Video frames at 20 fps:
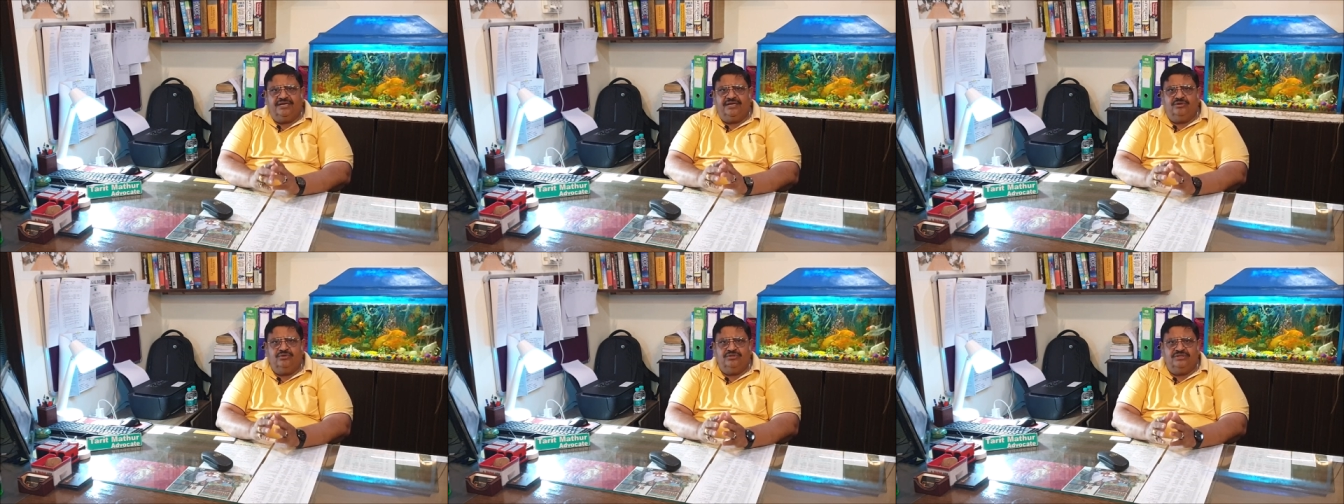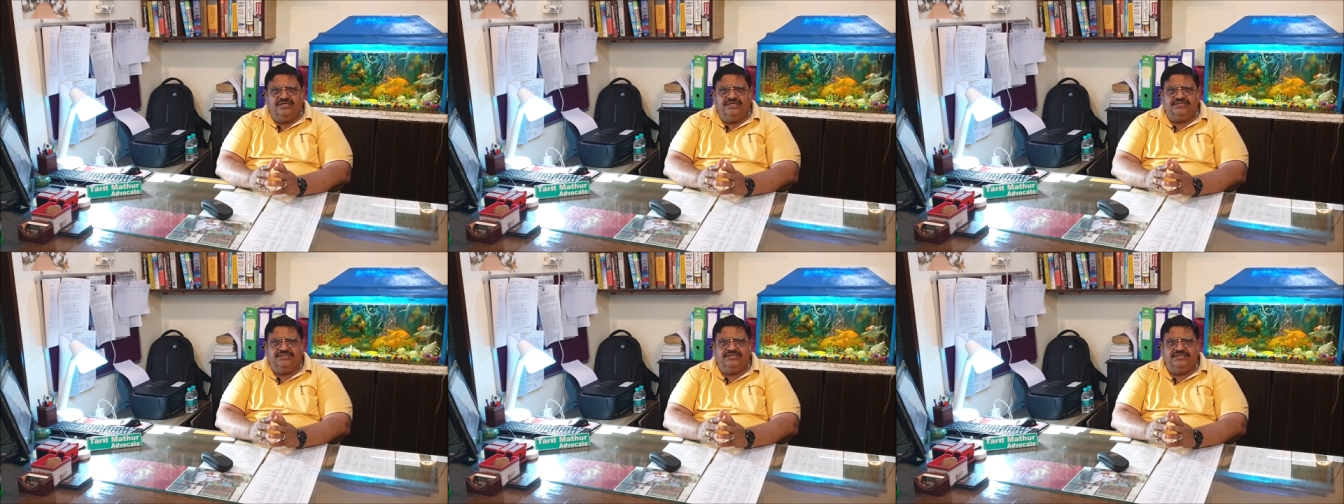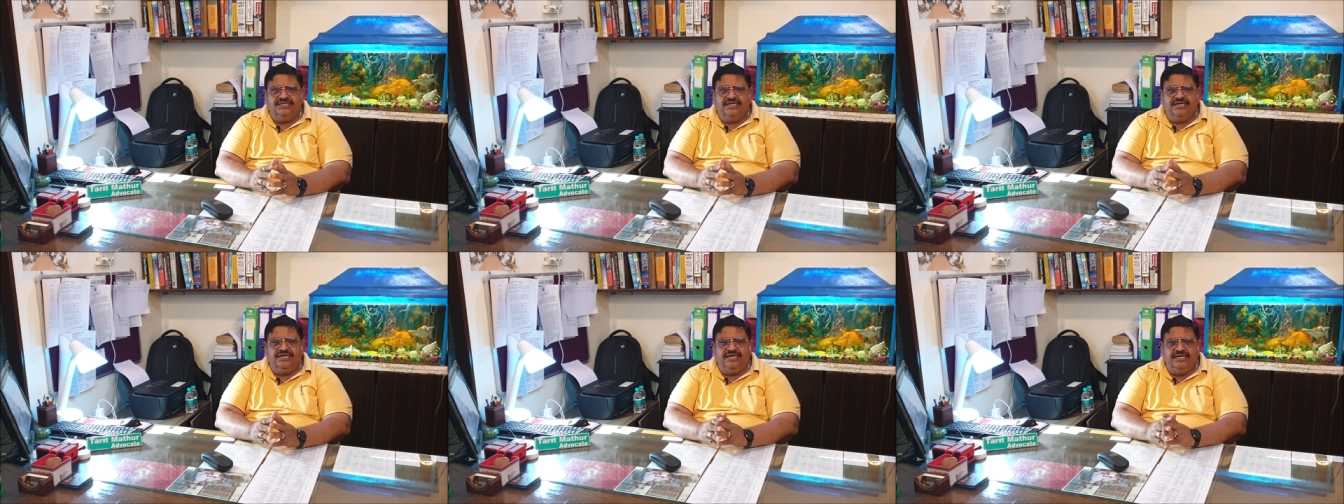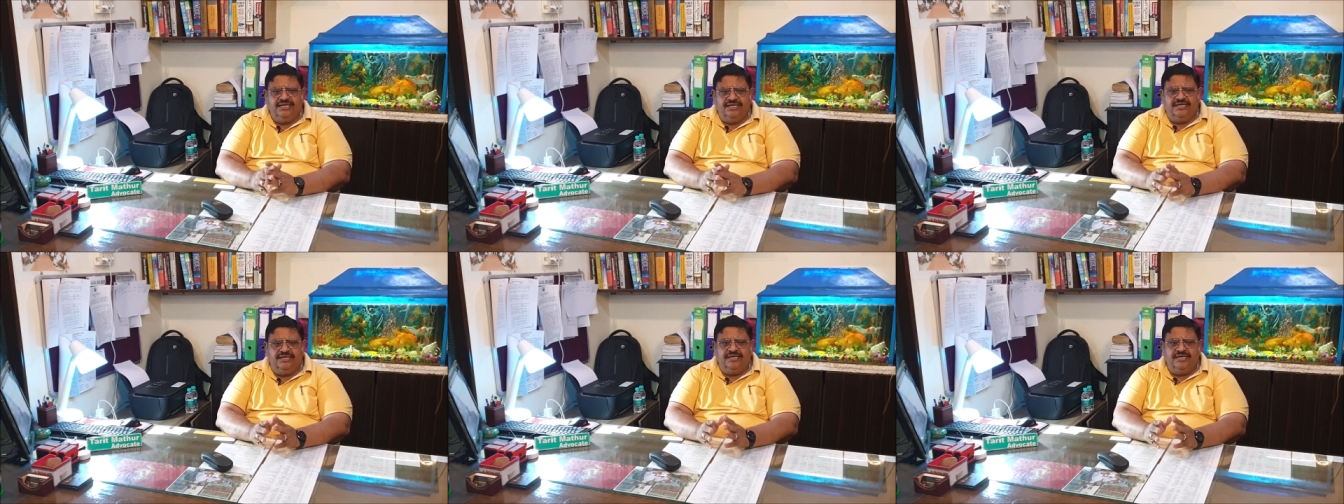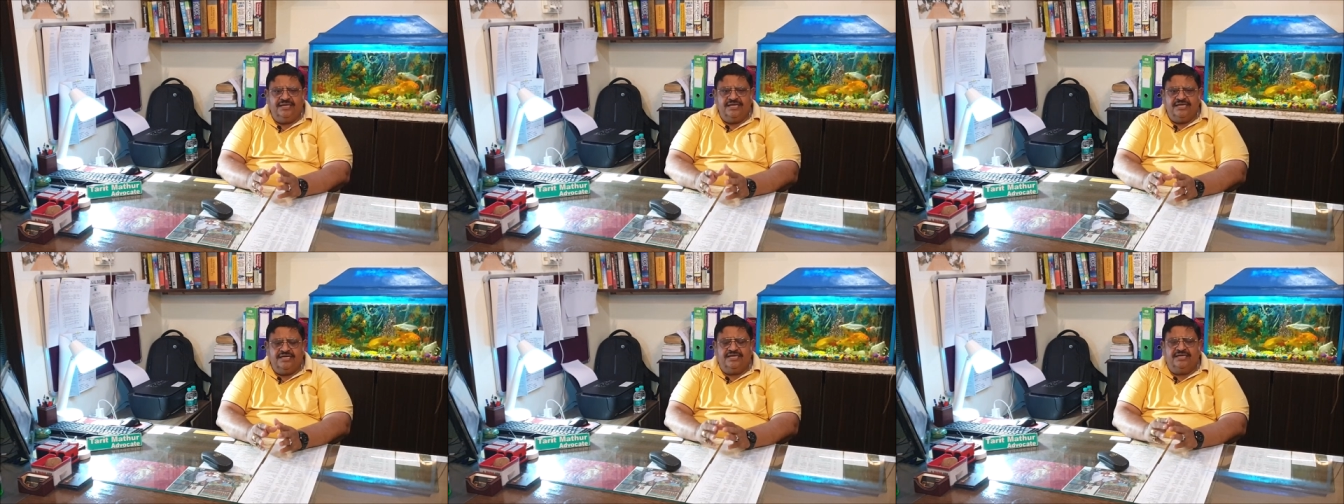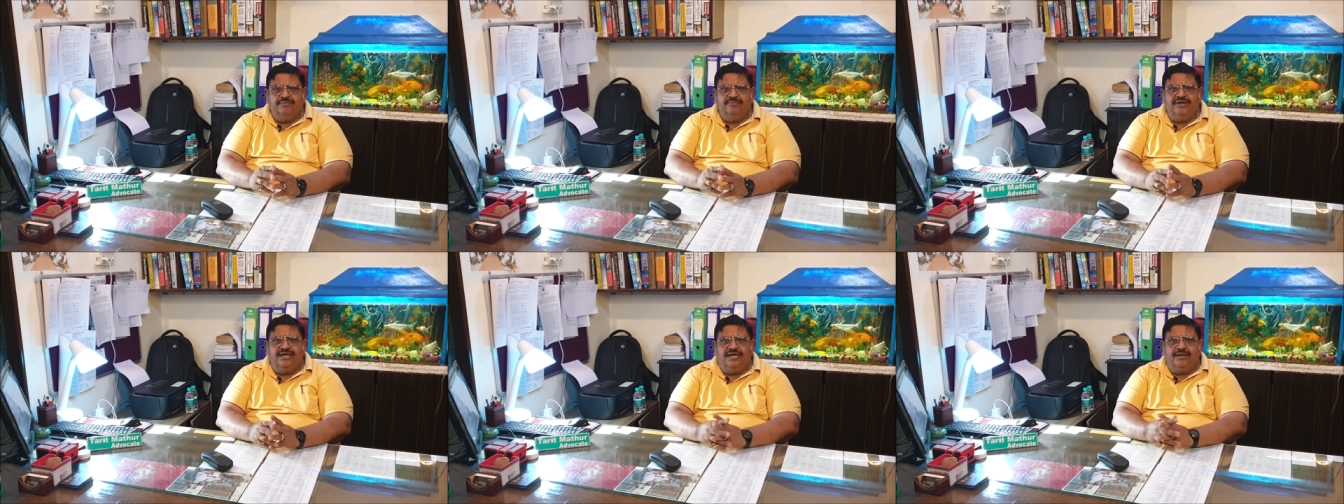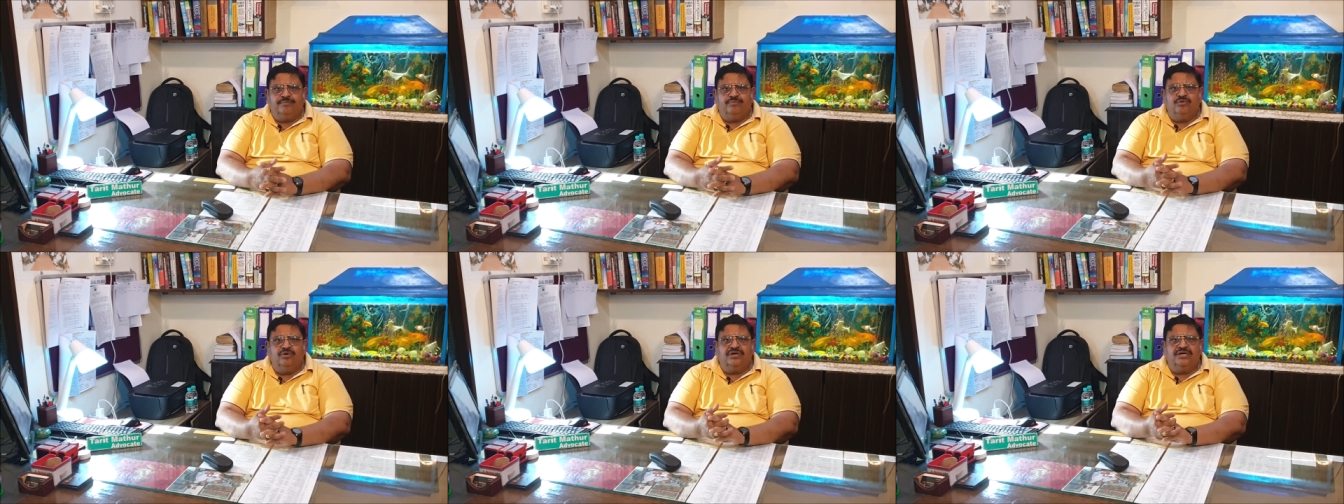मेरा उद्देश्य ये नहीं है कि मैं
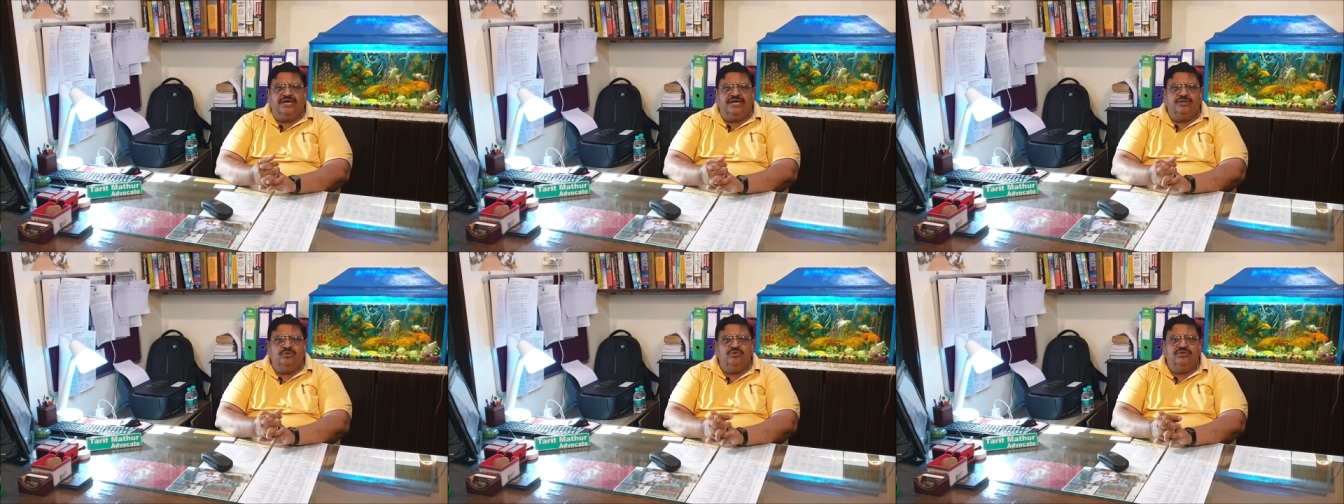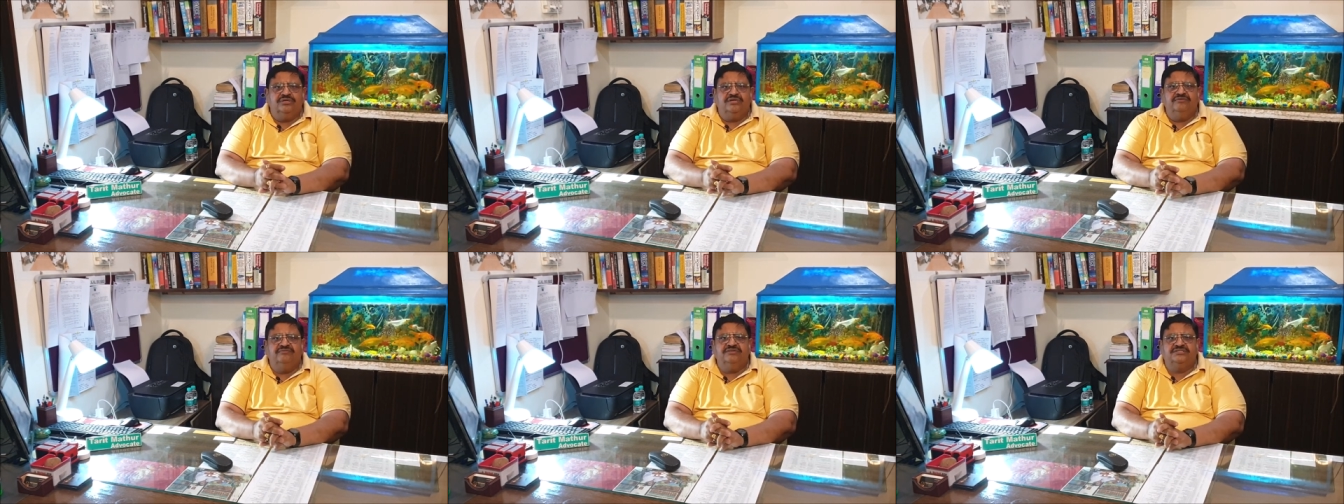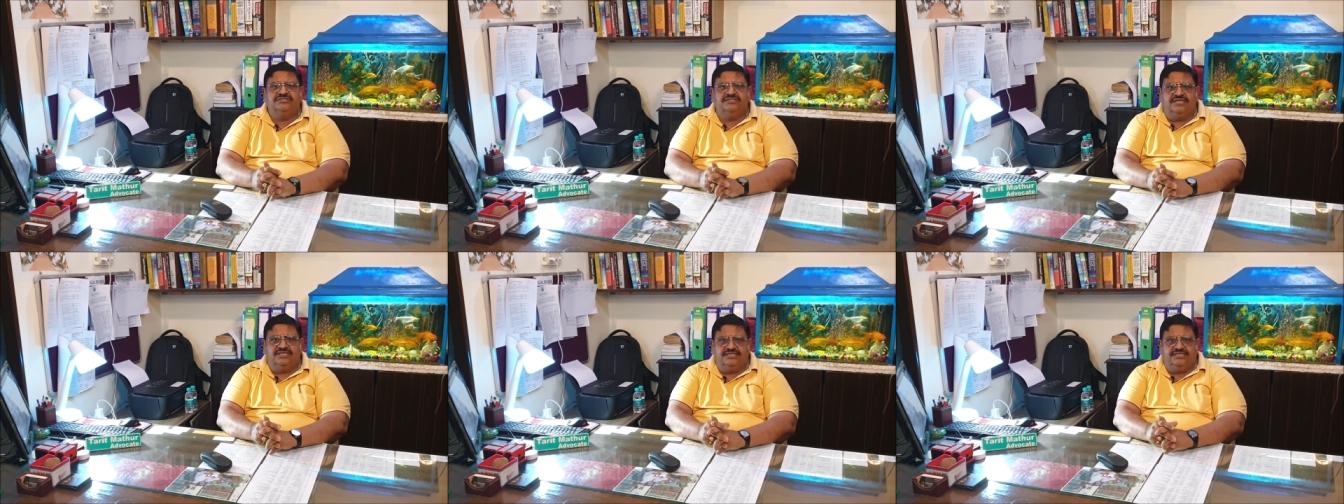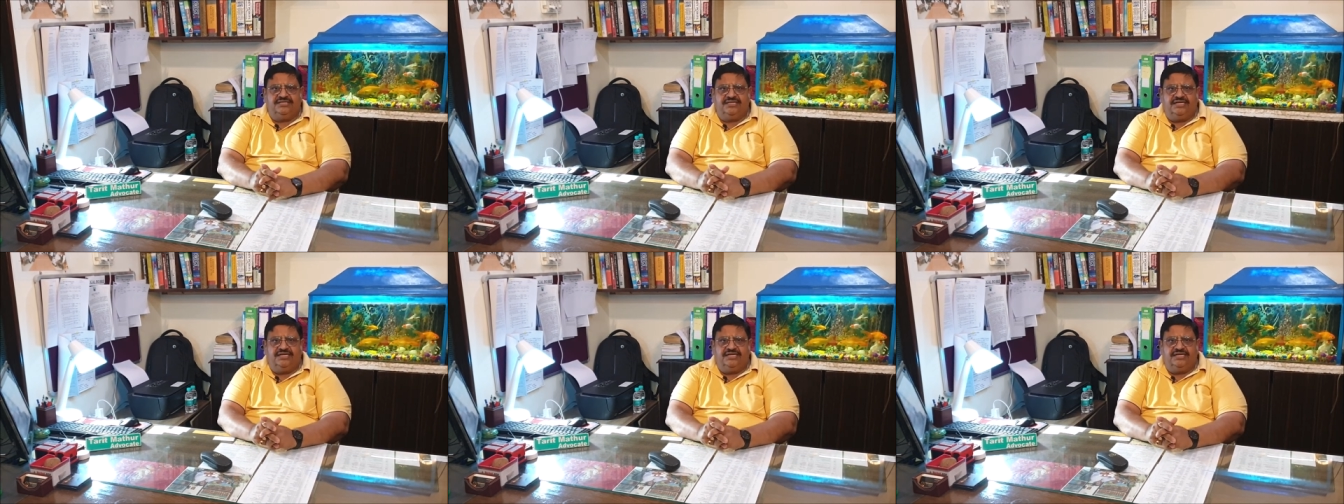आपको कानून की विस्तृत